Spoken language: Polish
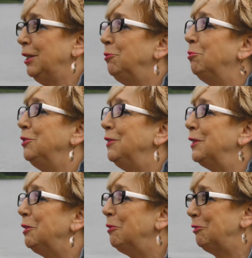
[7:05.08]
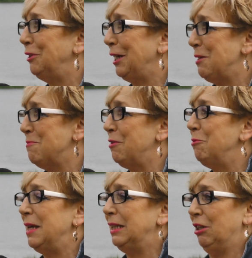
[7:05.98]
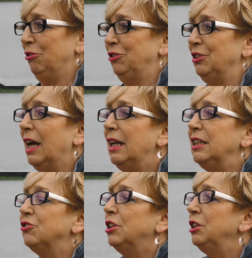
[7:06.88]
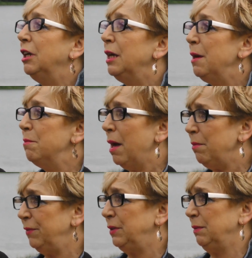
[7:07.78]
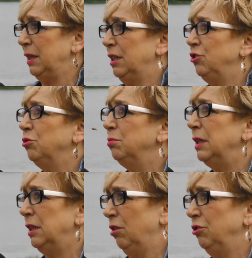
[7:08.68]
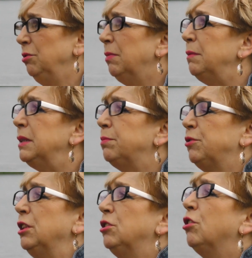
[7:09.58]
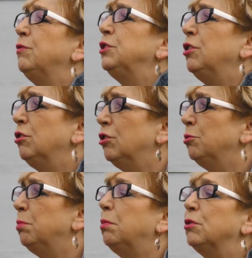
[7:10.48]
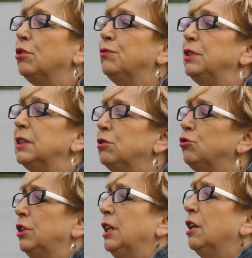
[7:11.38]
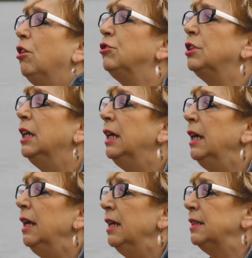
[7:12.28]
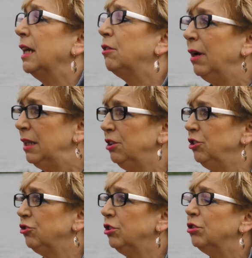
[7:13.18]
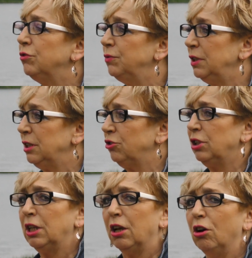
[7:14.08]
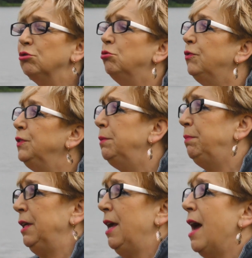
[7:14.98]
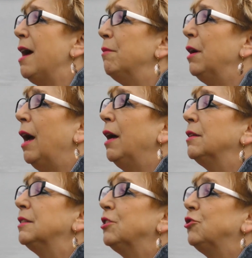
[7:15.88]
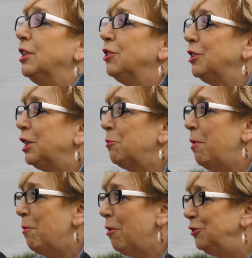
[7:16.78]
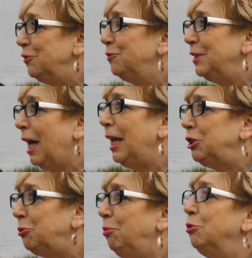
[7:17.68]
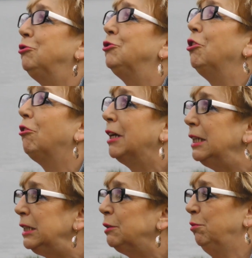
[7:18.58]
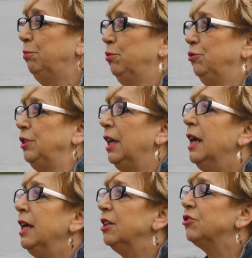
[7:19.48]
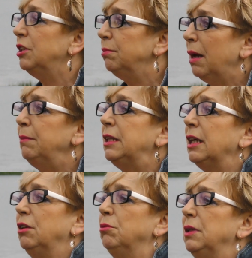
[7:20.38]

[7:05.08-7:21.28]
radzić, bo nie wiadomo kto jakie ma umiejętności, ale jeżeli mamy w tym zakresie umiejętności, mamy sprzęt, to wyciągnąć, bo, bo do 24 godzin zakłada się, że do 24 szereg, on głównie pije, a, a, a zaczyna, że tak powiem, wydalać pluć do organizmu później. Jeżeli mamy takie